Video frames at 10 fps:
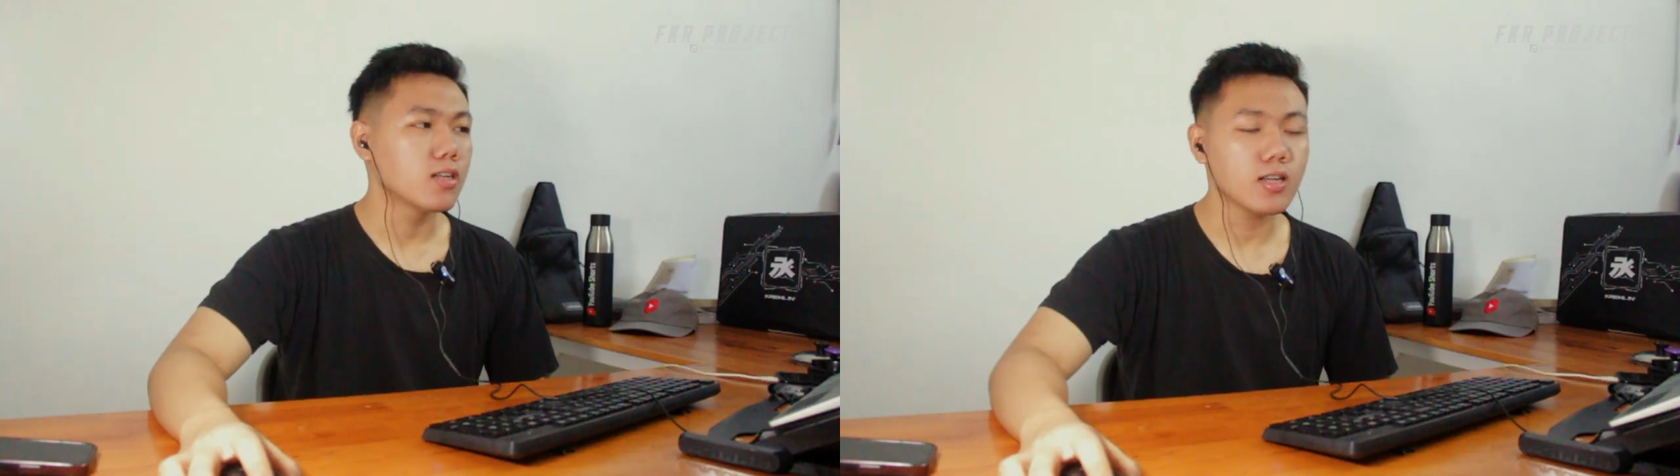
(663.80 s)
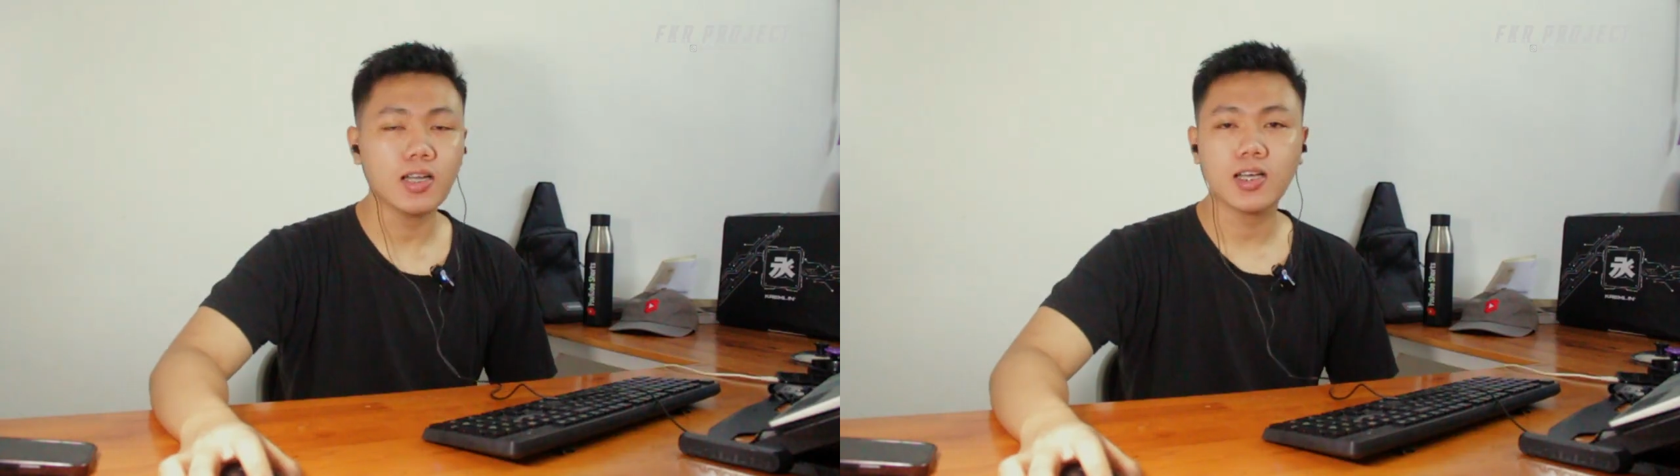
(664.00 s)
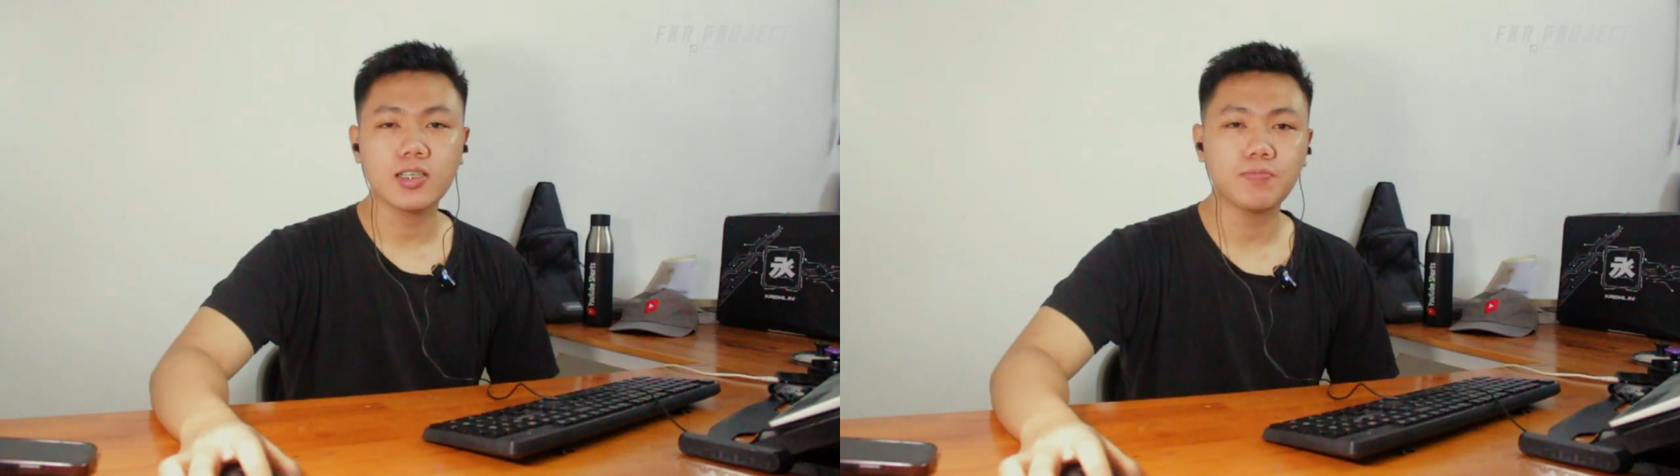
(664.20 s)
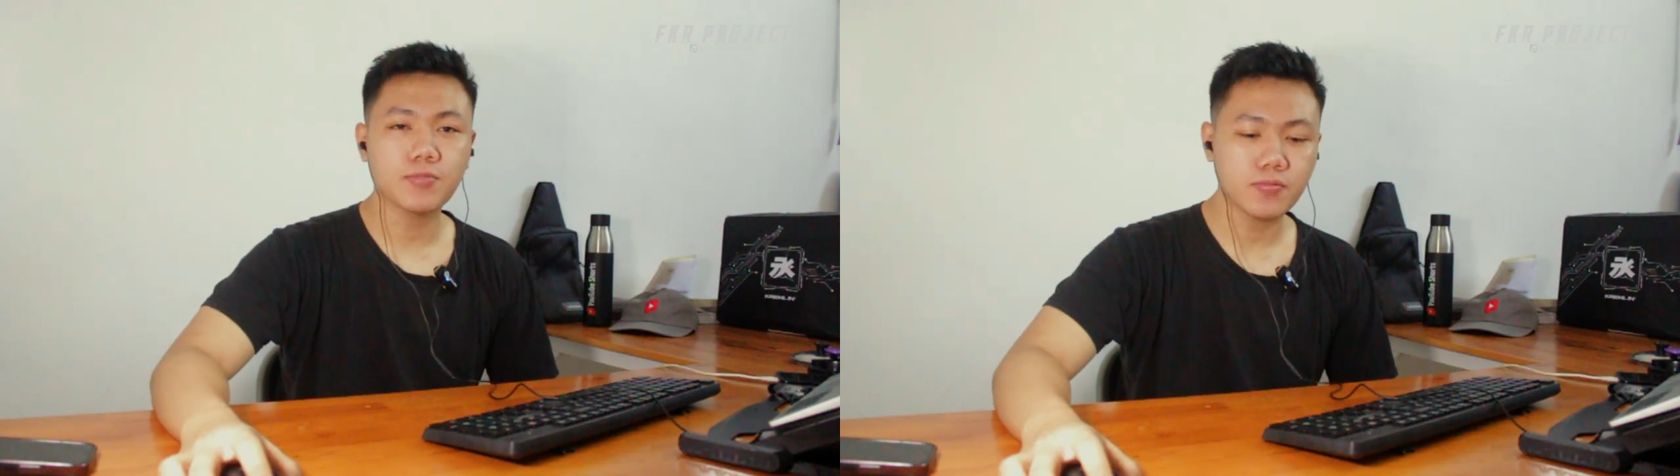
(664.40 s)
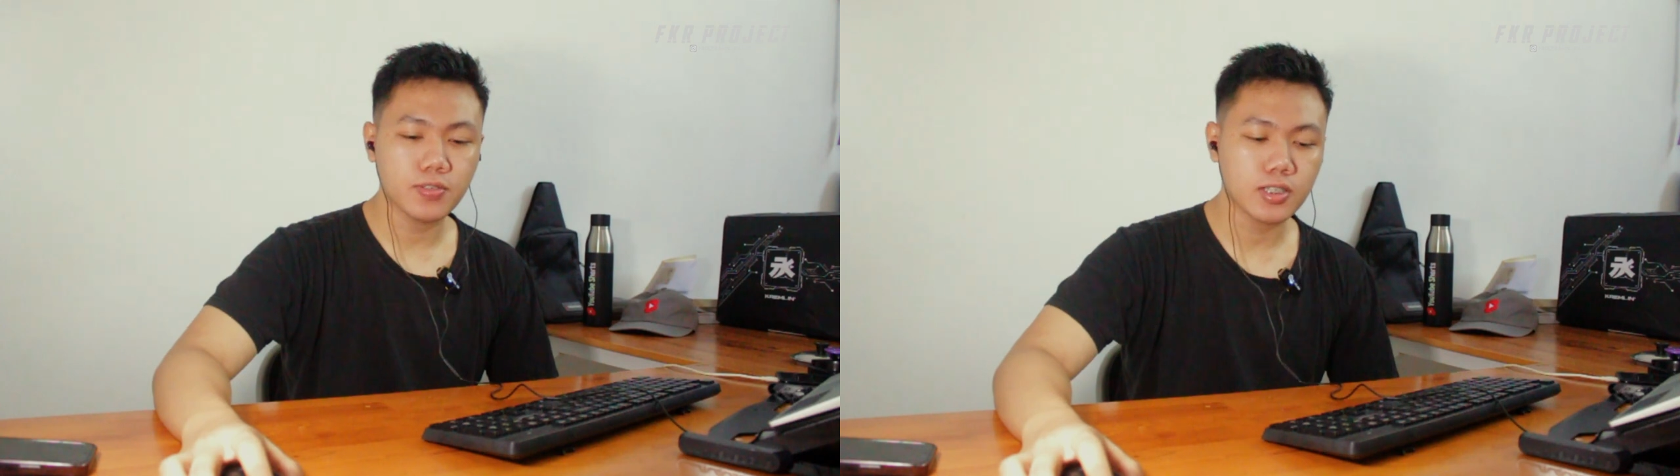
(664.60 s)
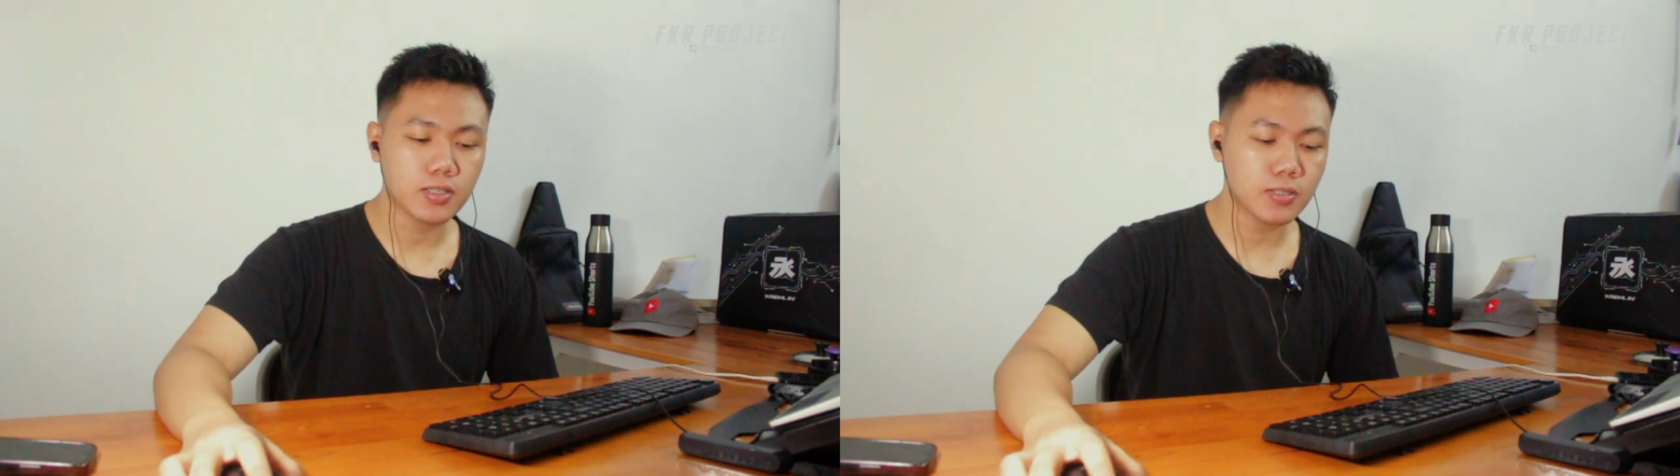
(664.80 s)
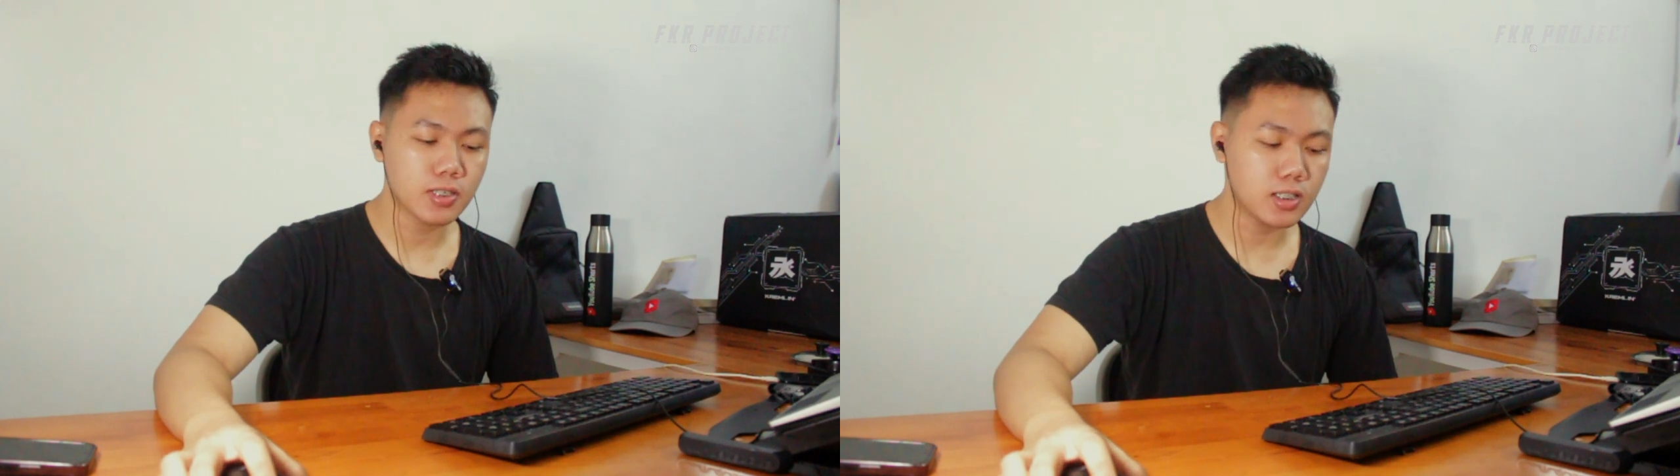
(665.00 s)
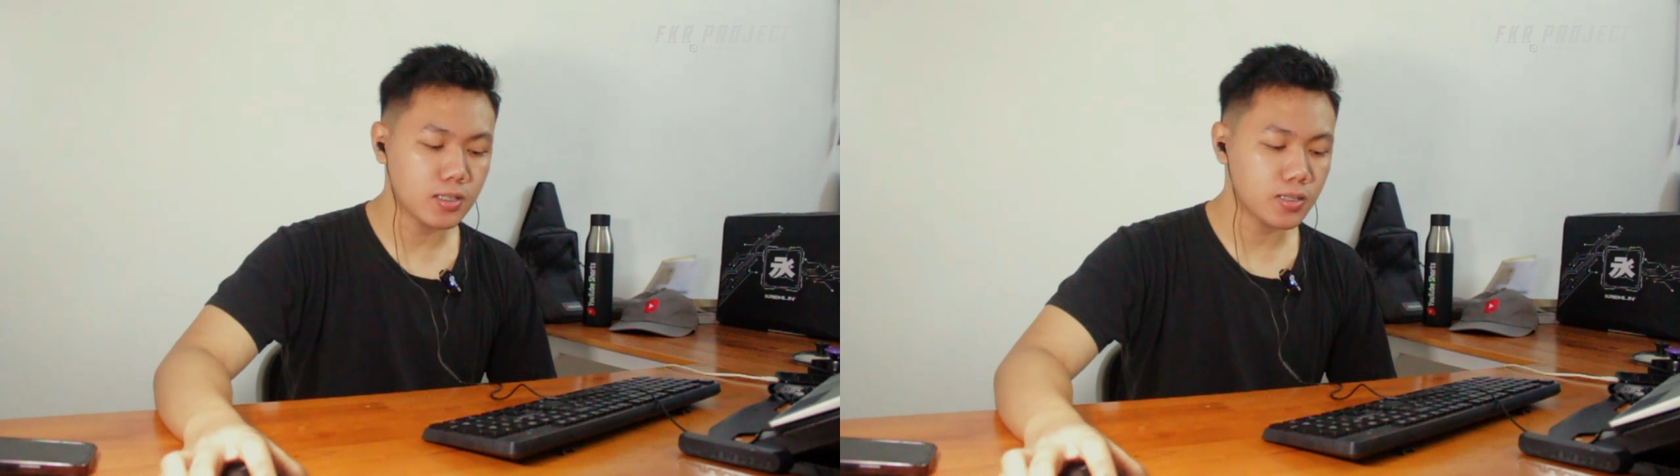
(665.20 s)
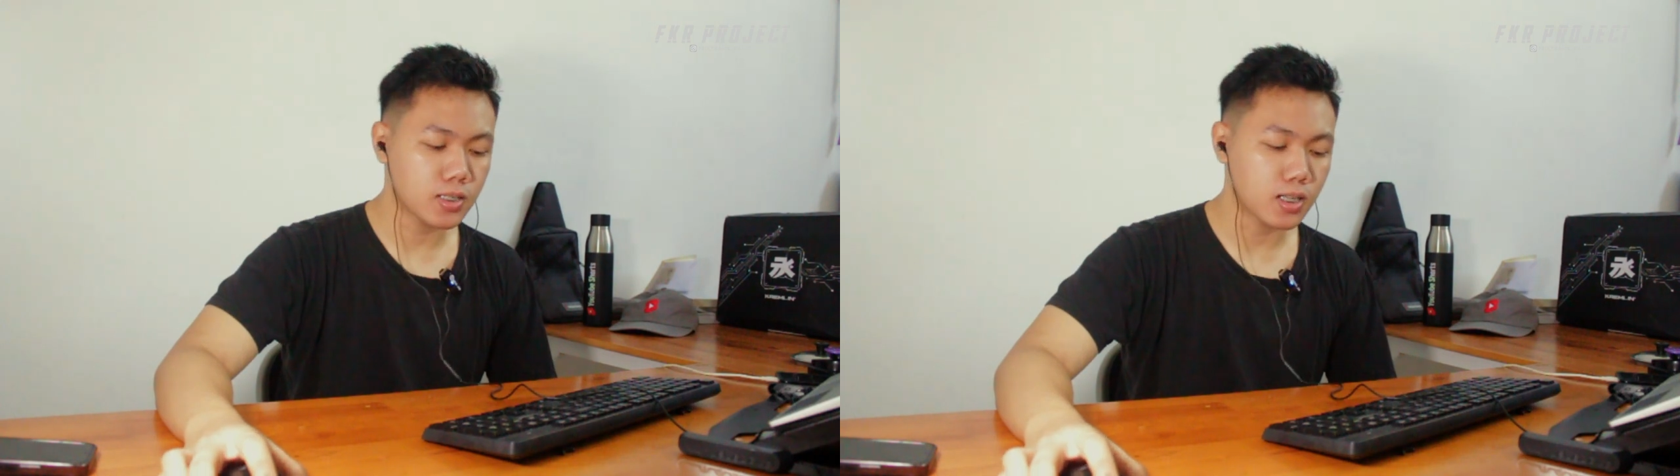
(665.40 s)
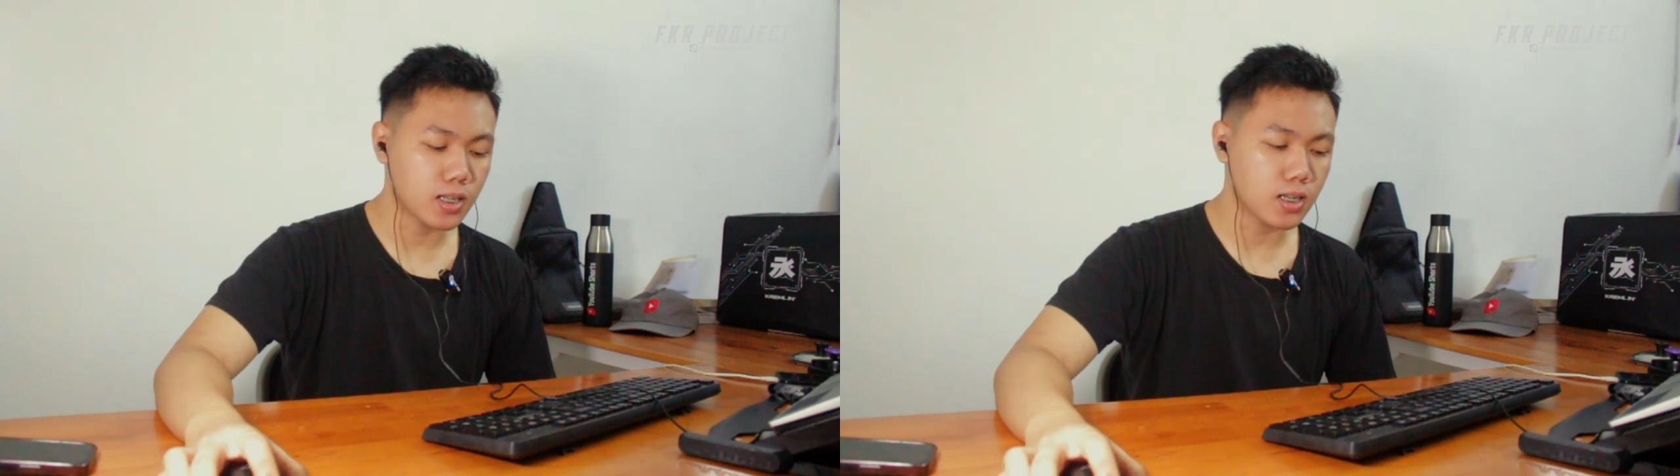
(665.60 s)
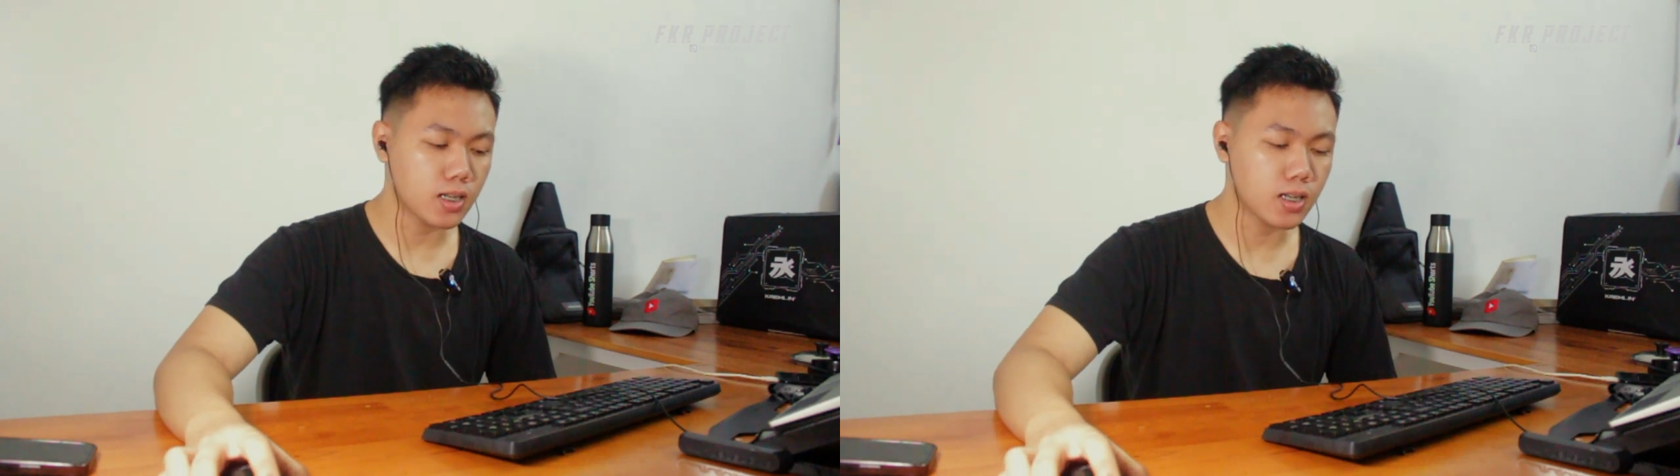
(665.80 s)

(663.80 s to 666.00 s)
ya udah guys mungkin videonya sampai sini aja misalnya